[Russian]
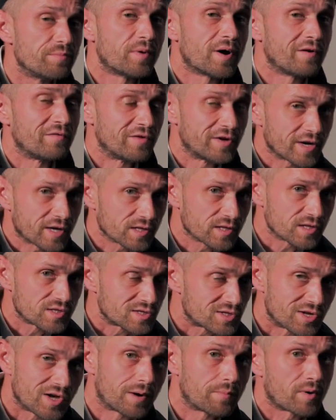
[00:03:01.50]

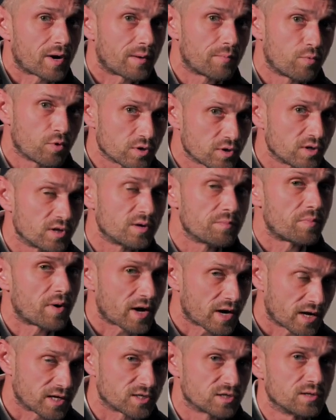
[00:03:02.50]
поверхности обработаны
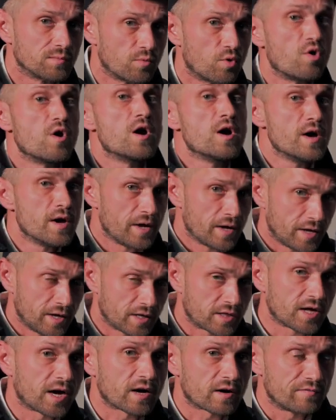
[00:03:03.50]
по-разному.
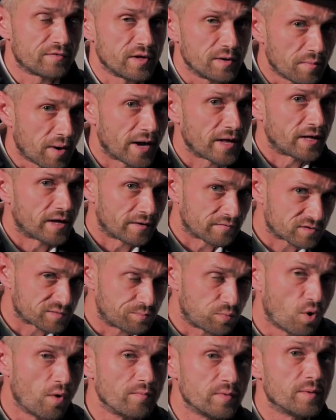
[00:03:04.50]
Итак, внимание,
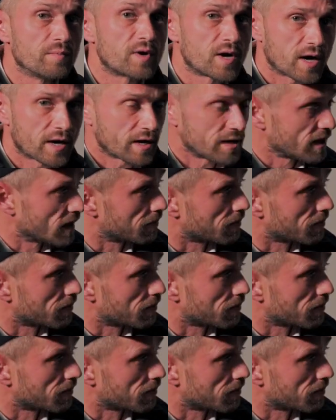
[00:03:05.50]
вспомним, как они